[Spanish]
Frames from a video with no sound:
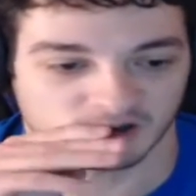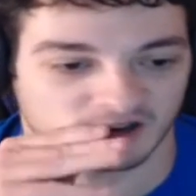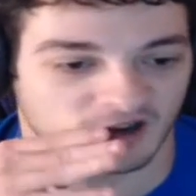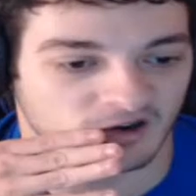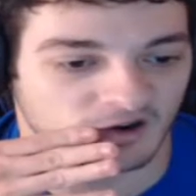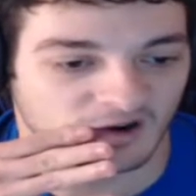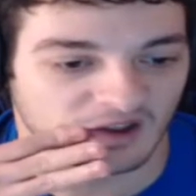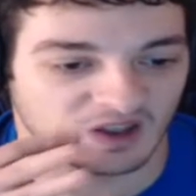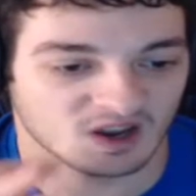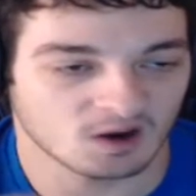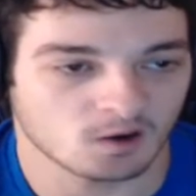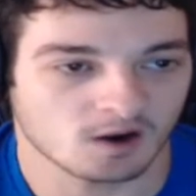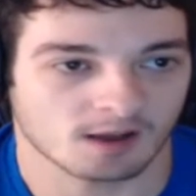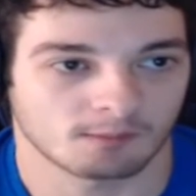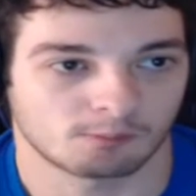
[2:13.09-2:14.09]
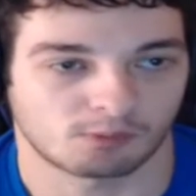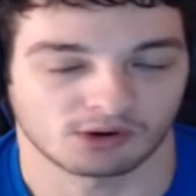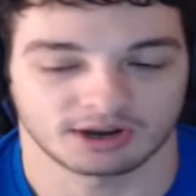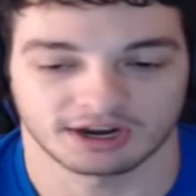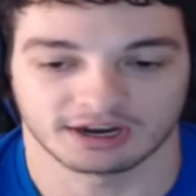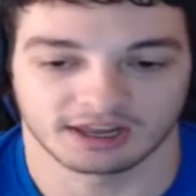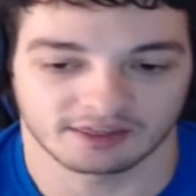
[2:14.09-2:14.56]
Oye, no quiero que me
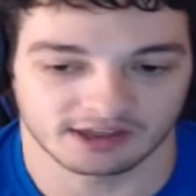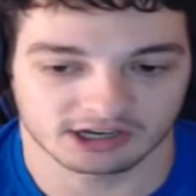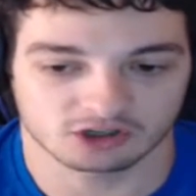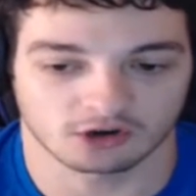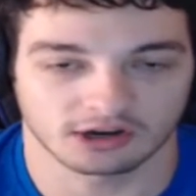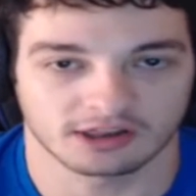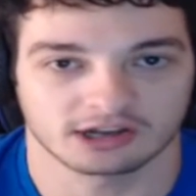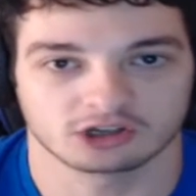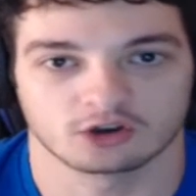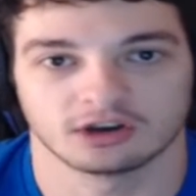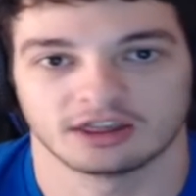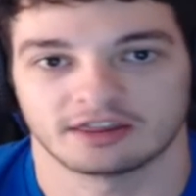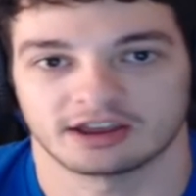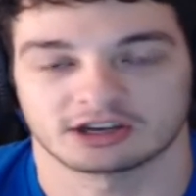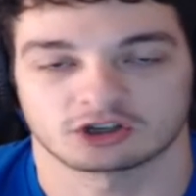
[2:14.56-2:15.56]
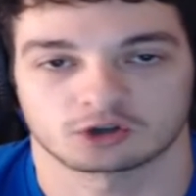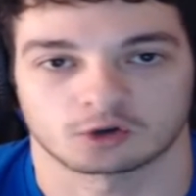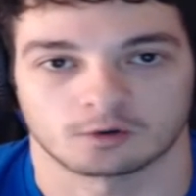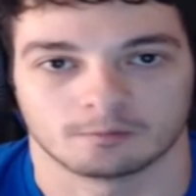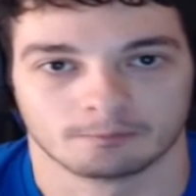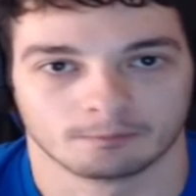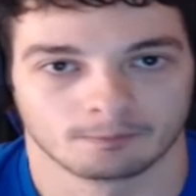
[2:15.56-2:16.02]
spoiles ni de esto, ni de esto, ni de
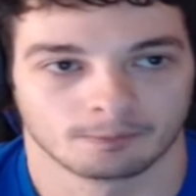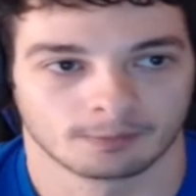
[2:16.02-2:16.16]
esto.